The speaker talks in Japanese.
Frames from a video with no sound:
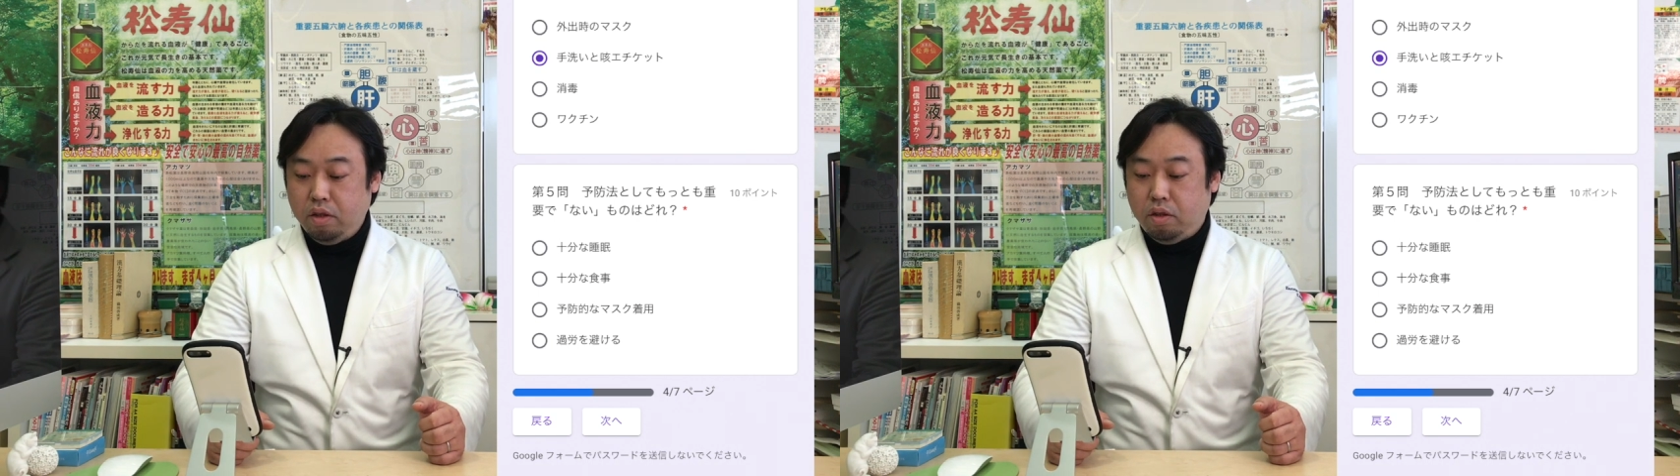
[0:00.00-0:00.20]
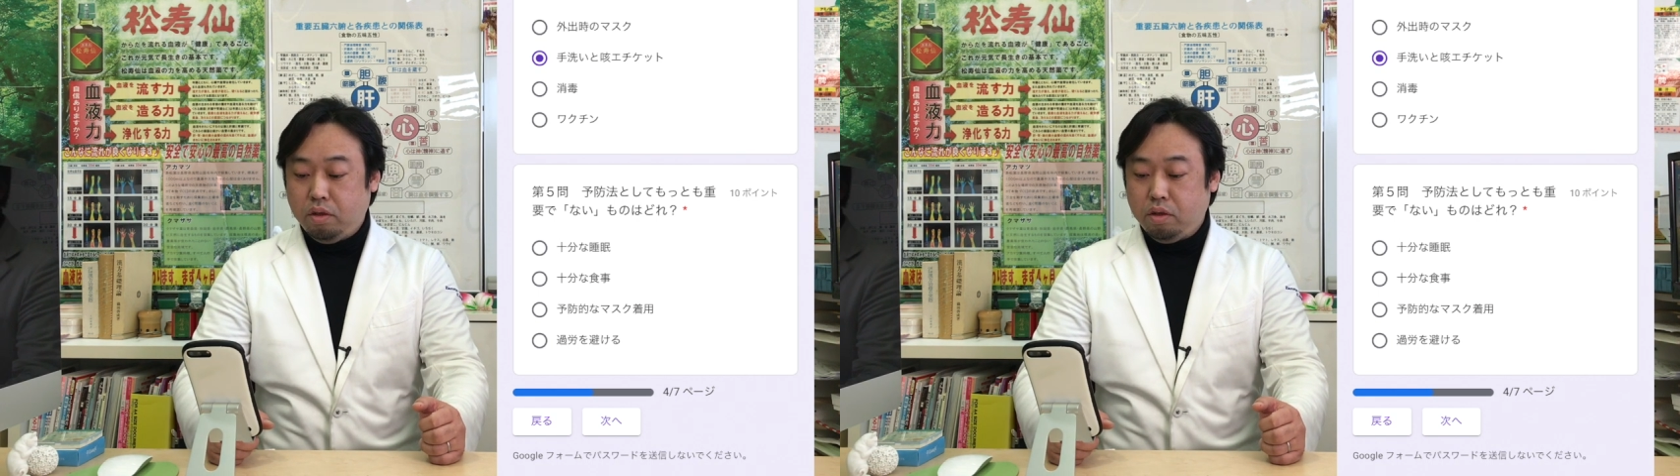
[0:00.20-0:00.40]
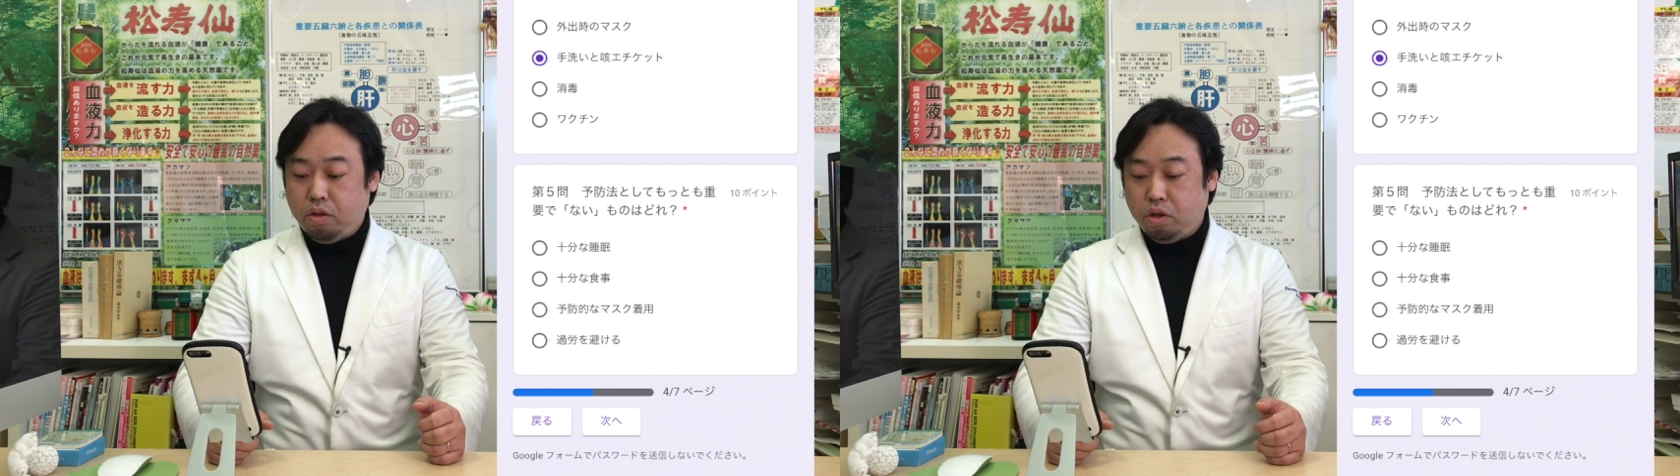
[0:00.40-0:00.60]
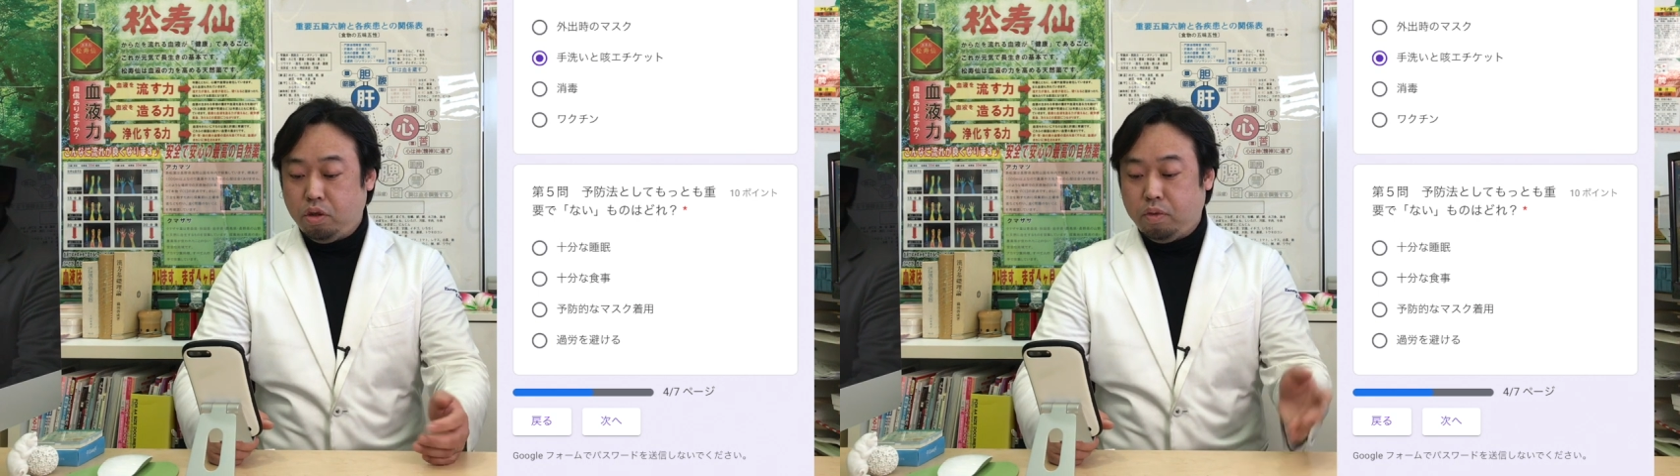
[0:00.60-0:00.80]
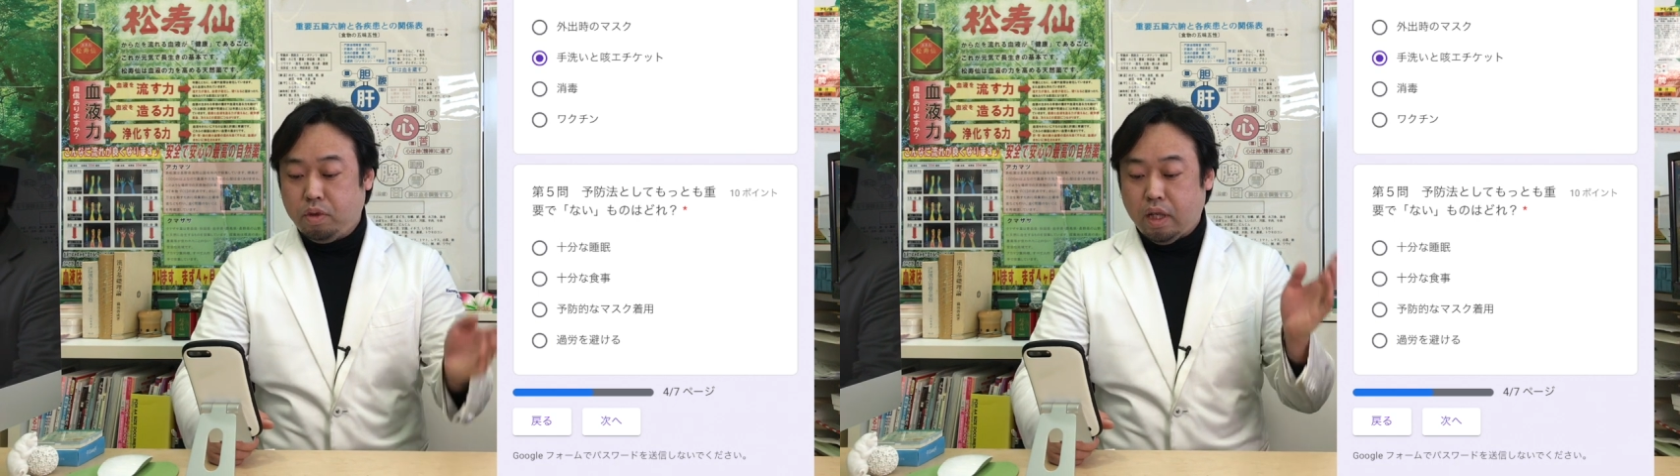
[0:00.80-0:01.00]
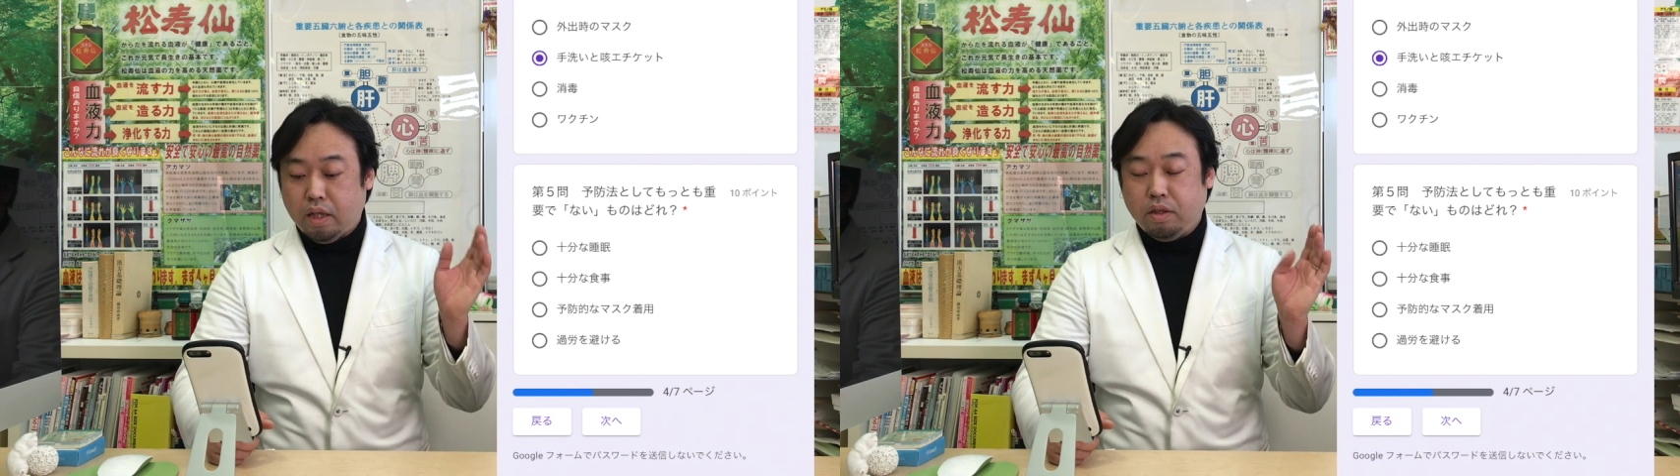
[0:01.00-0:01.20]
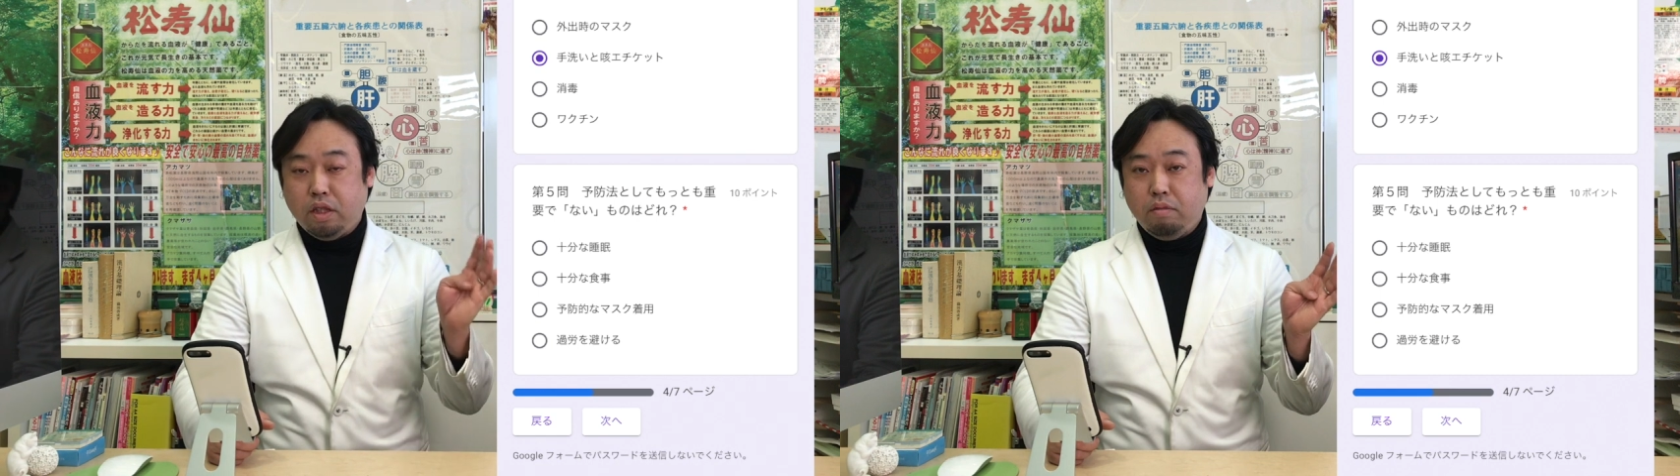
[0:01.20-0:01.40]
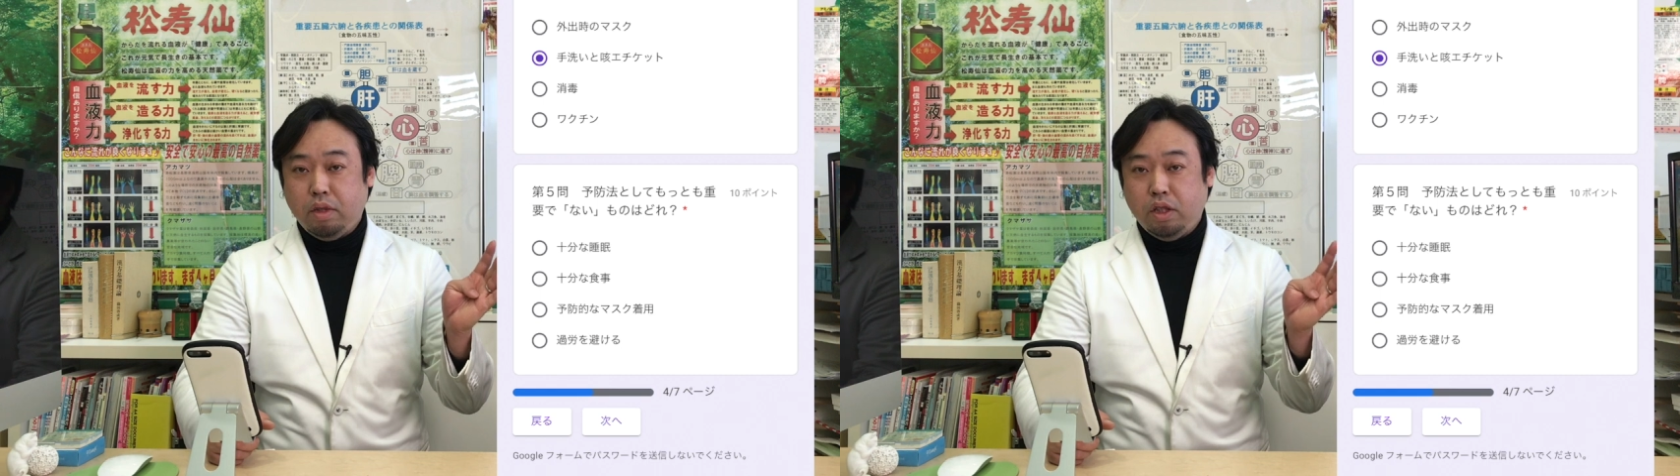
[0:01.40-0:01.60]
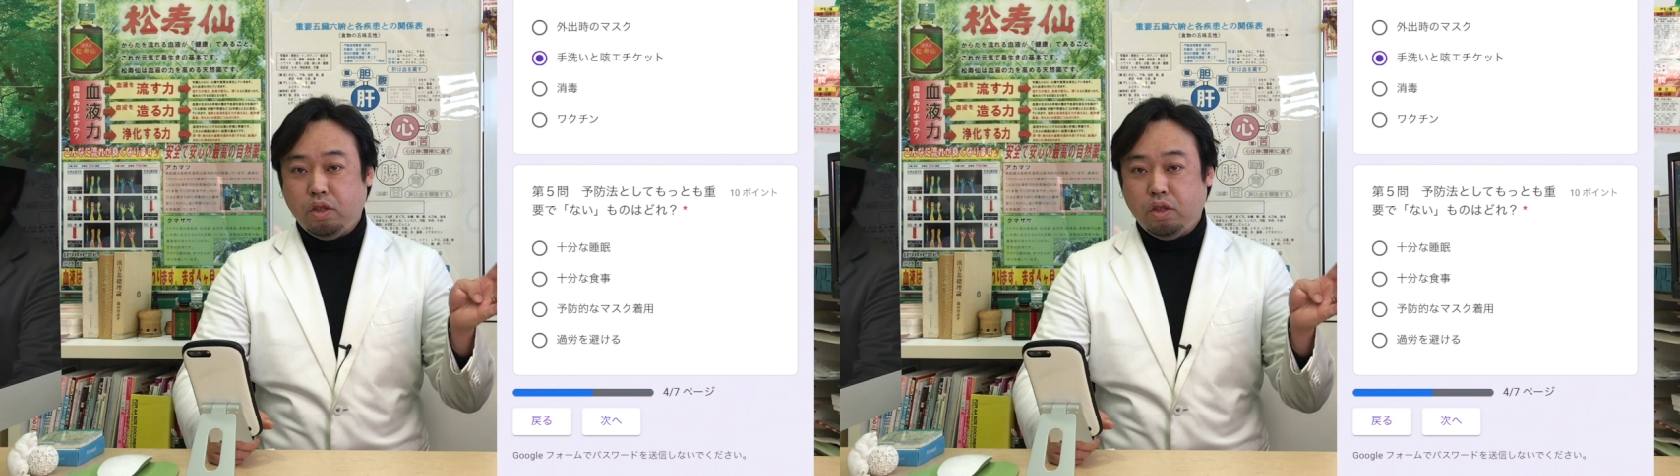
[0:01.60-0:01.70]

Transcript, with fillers: 十分な睡眠